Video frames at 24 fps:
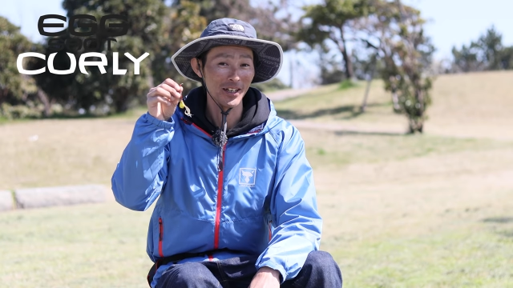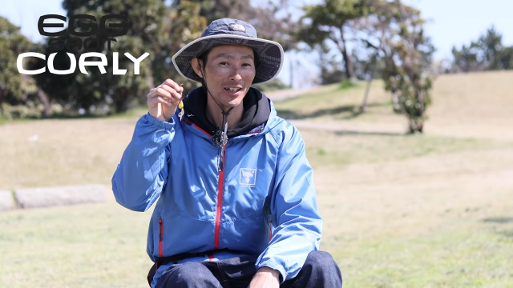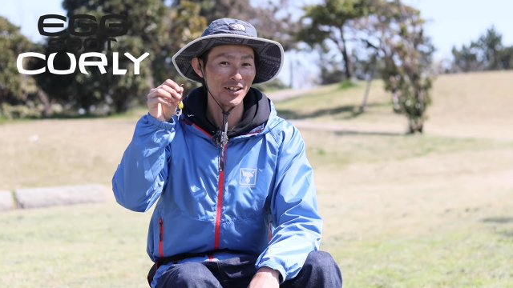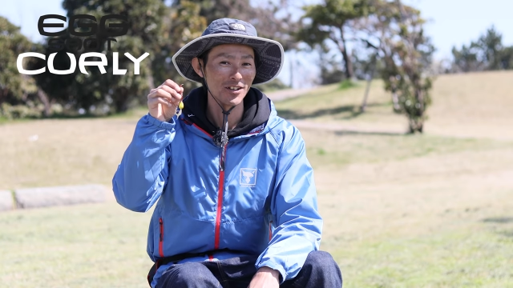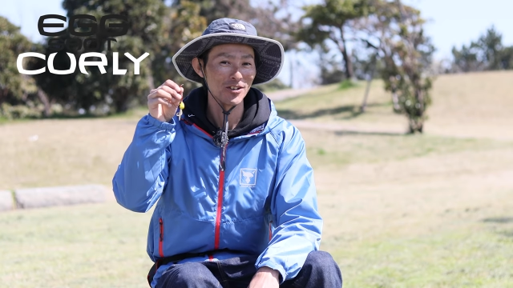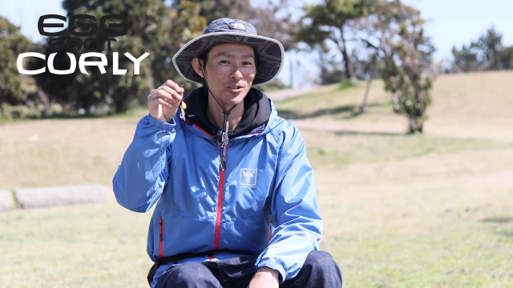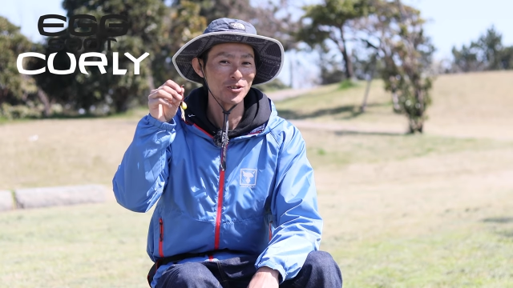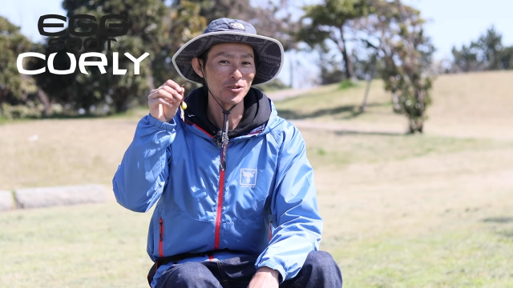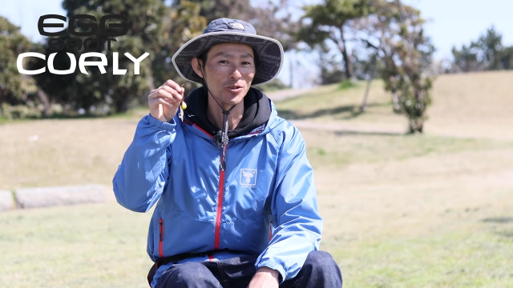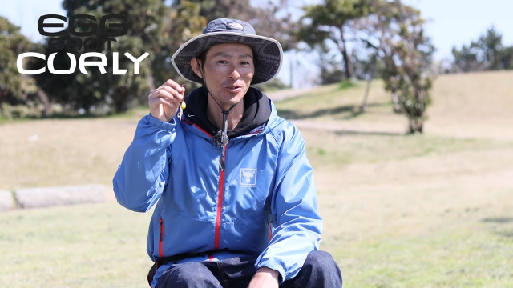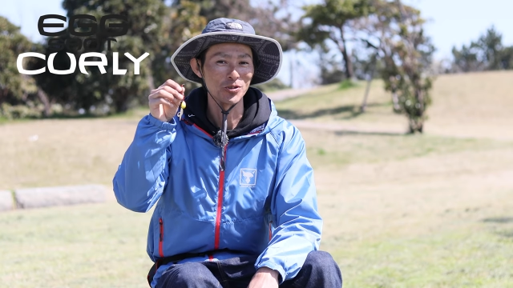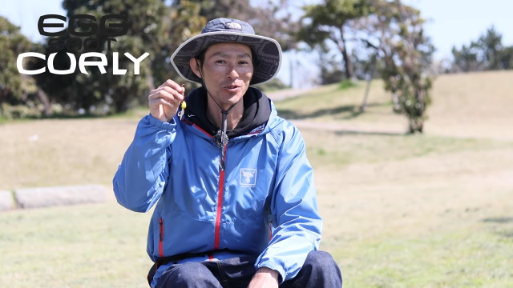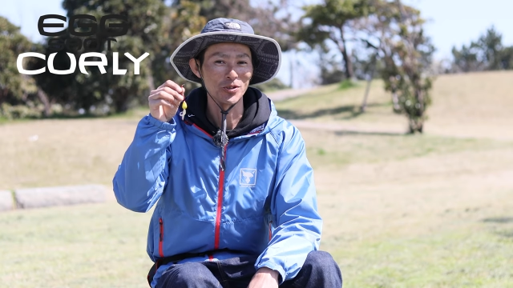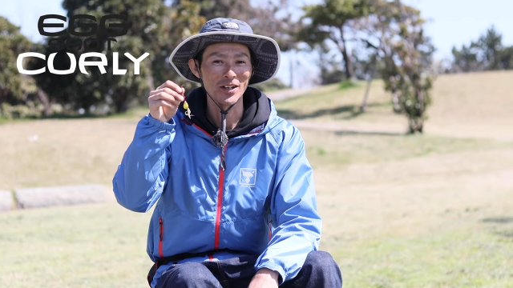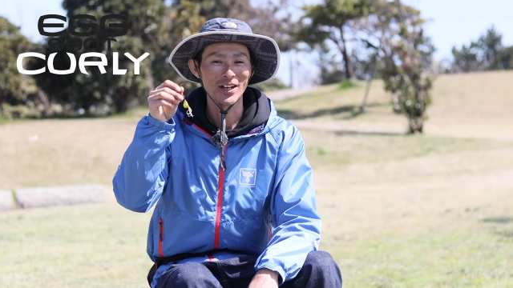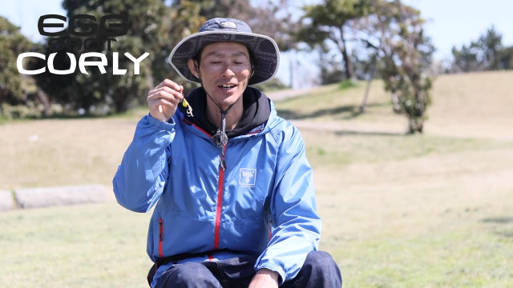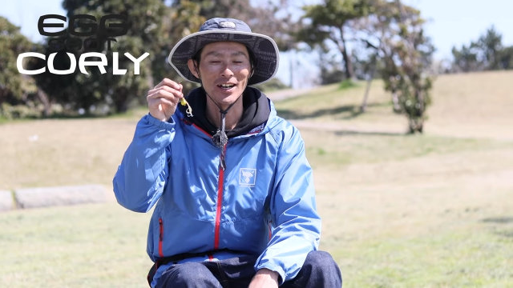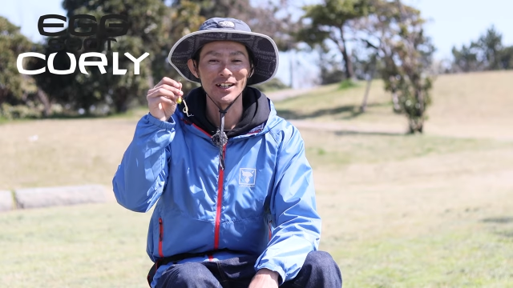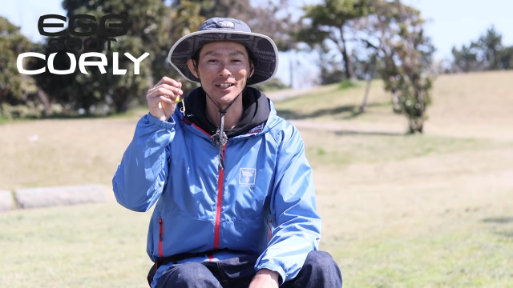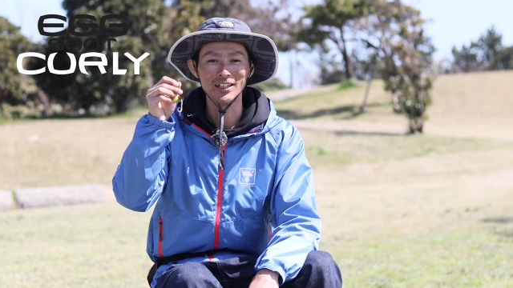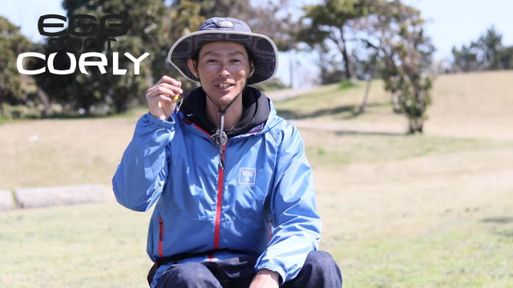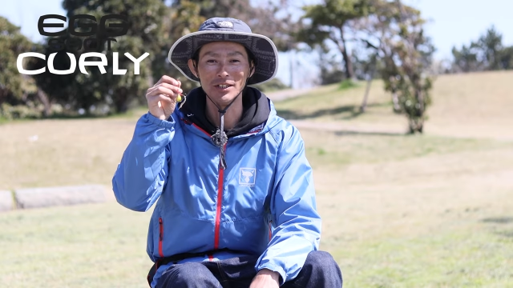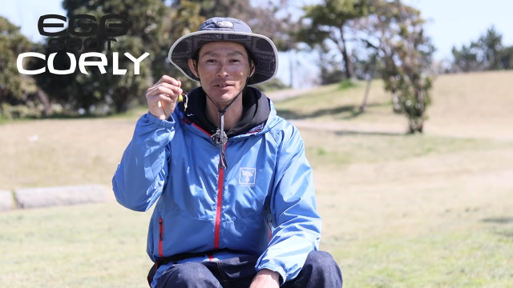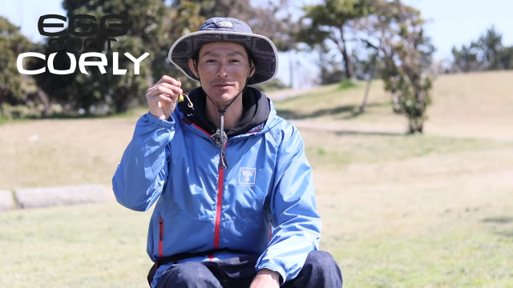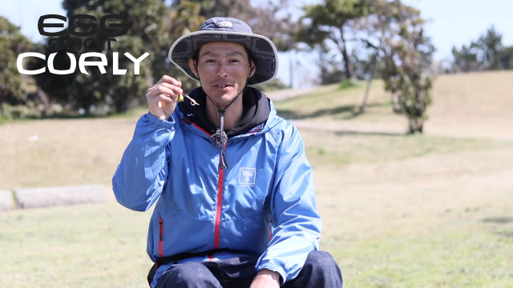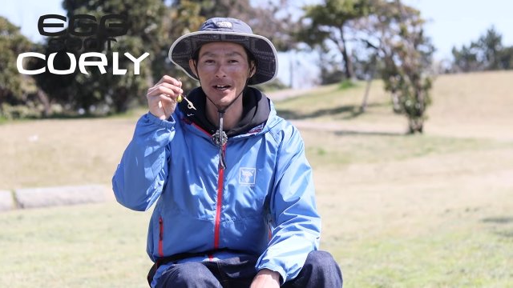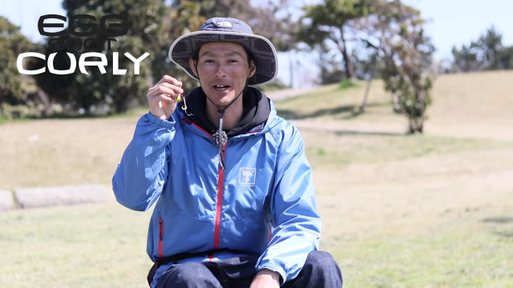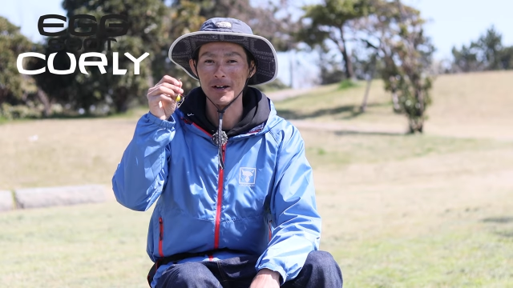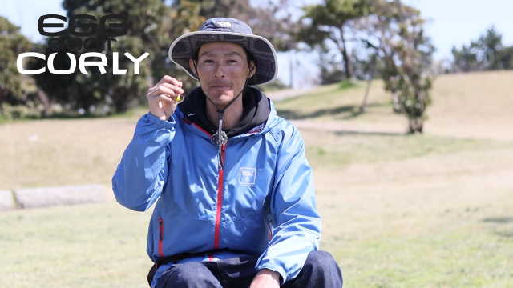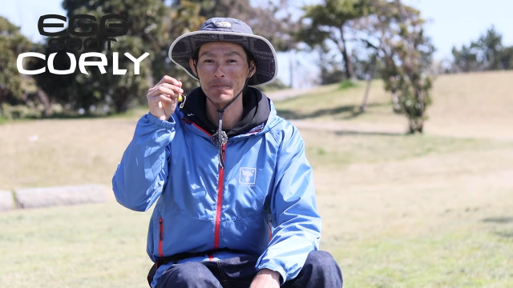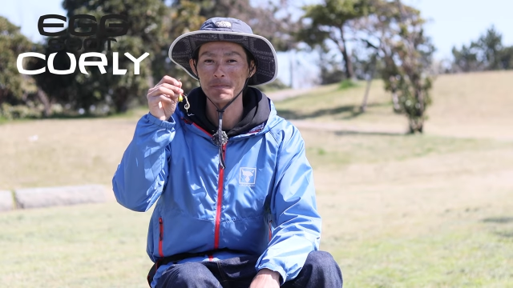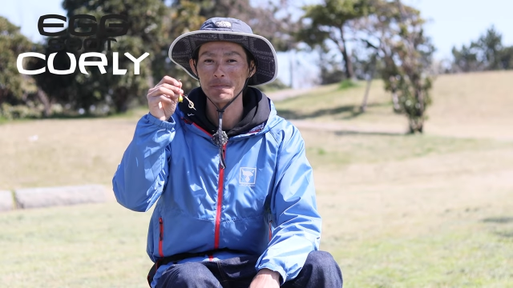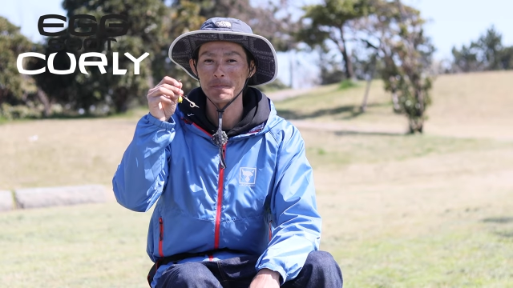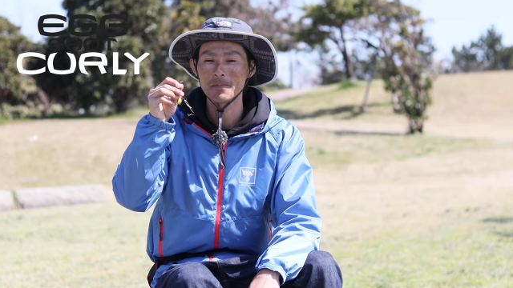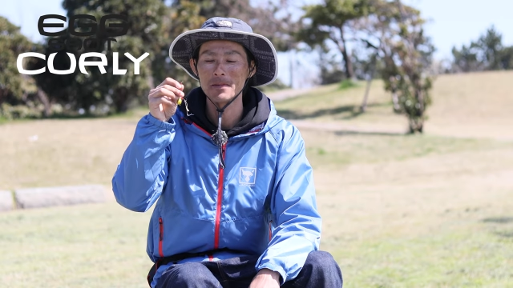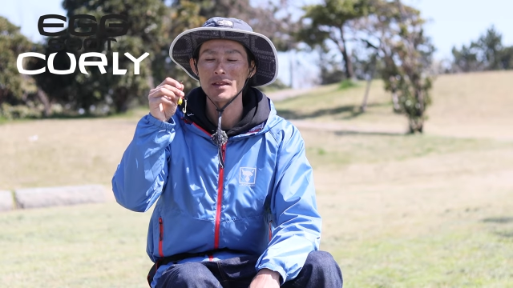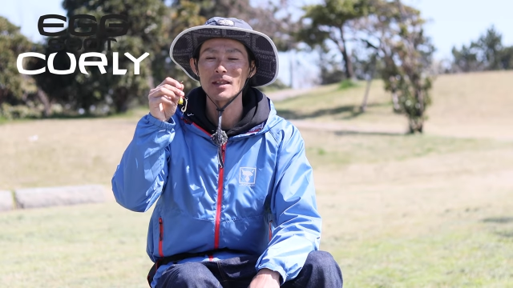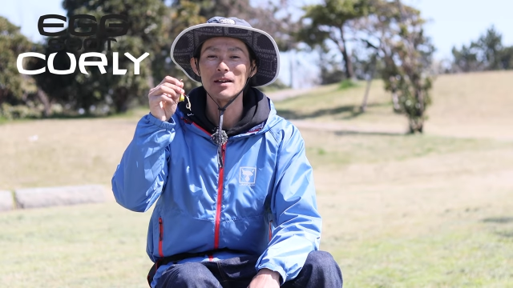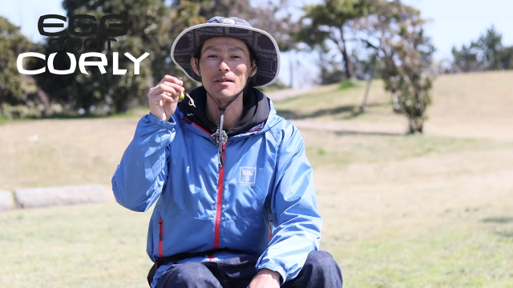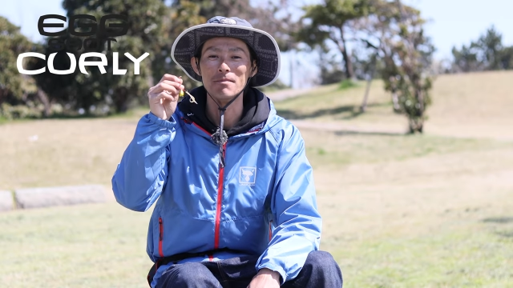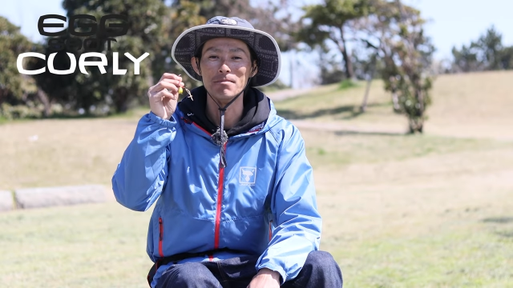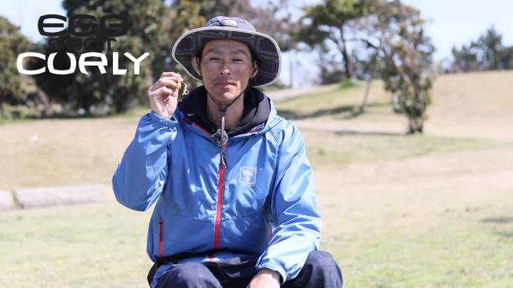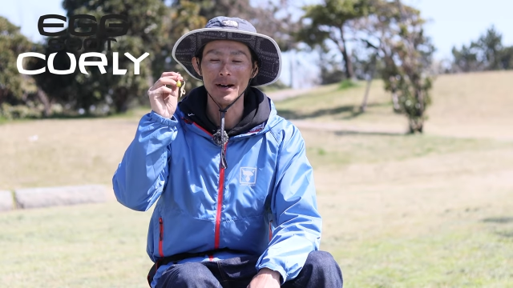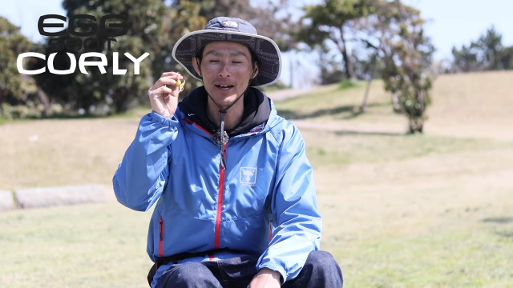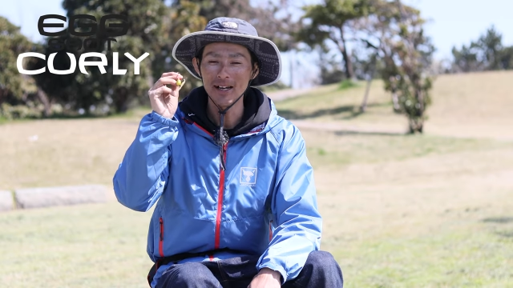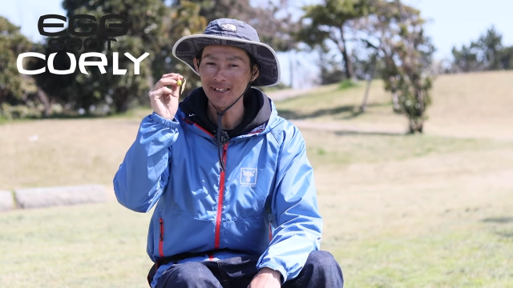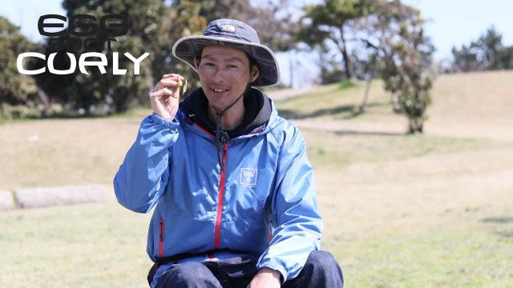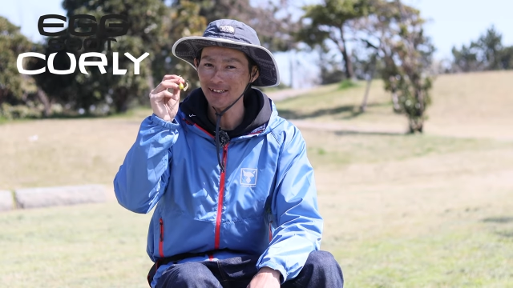エッグショットカーリーは
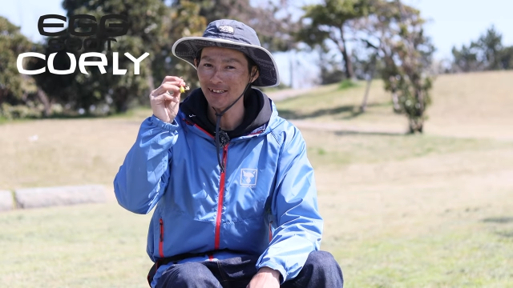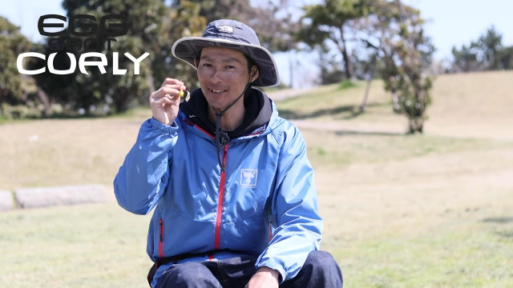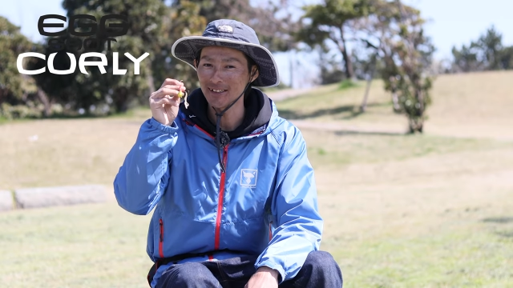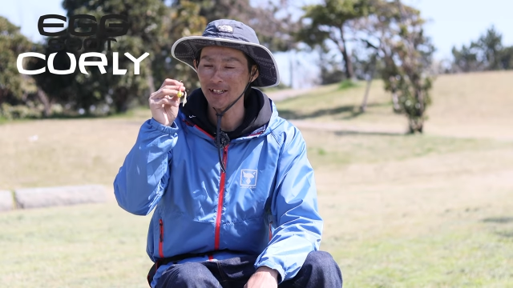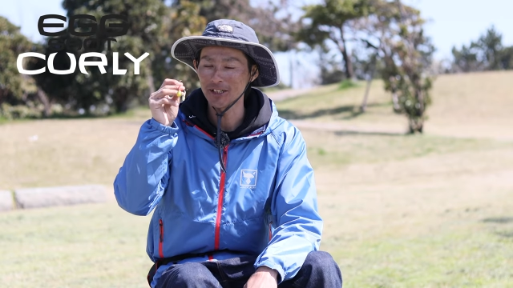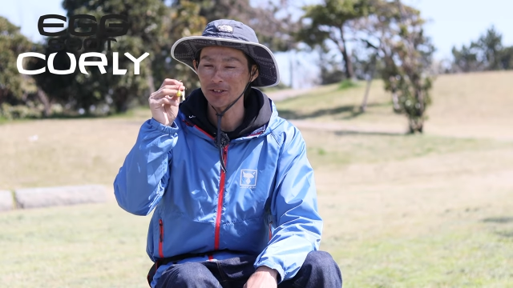巻いて